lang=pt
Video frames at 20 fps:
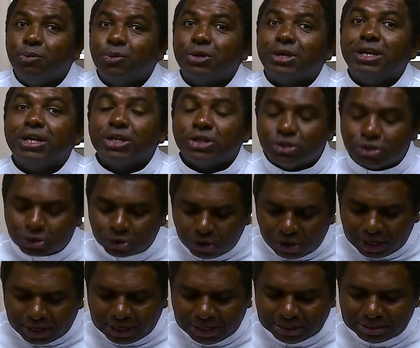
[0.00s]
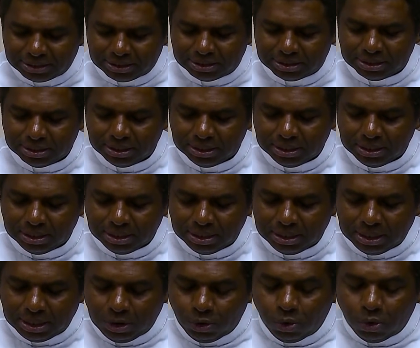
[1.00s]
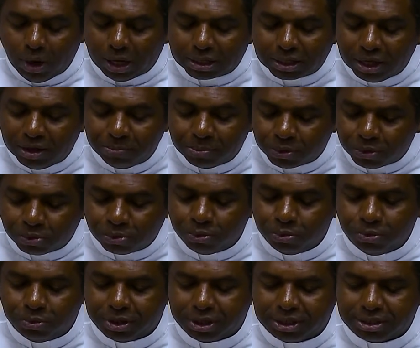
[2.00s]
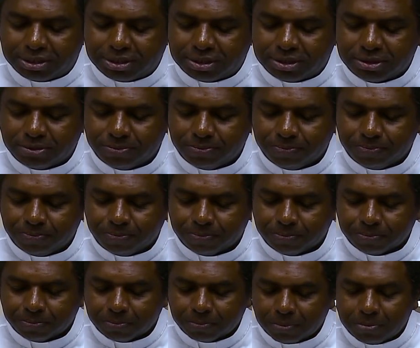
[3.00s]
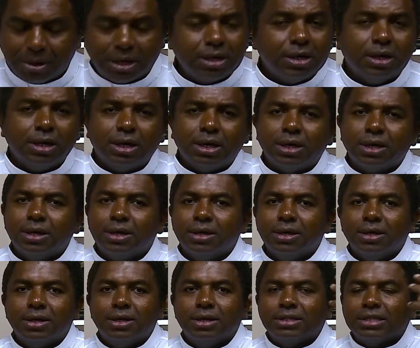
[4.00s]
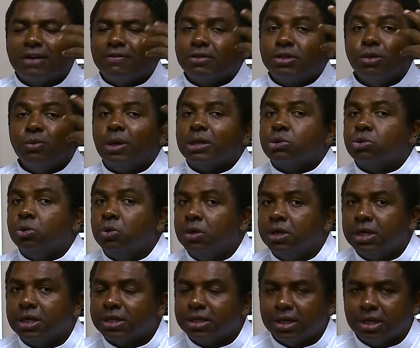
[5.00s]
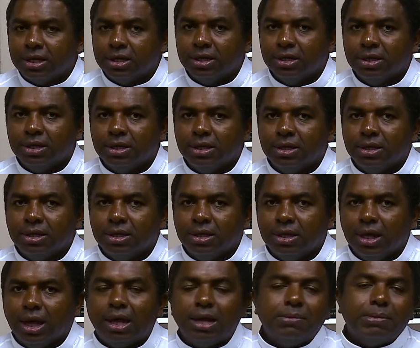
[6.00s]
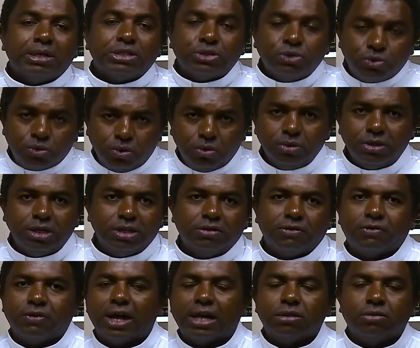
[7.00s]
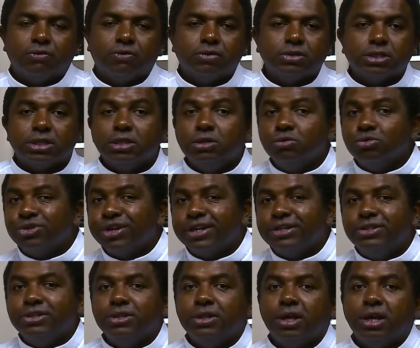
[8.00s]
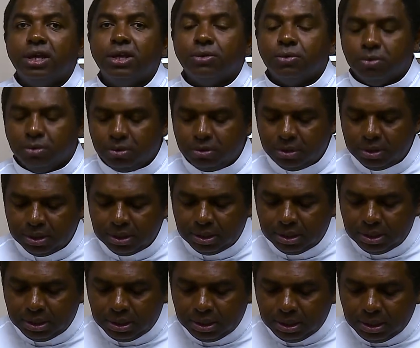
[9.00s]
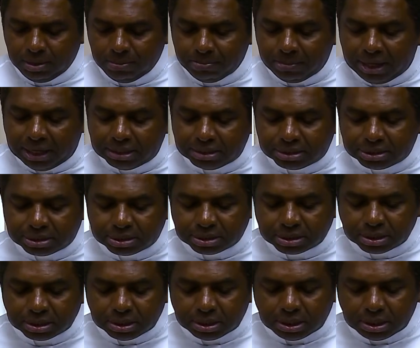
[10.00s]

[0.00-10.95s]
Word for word: por que choras? ou a quem procuras? Maria estava tão atônita. Ela imaginou que de fato fosse ali o jardineiro, mas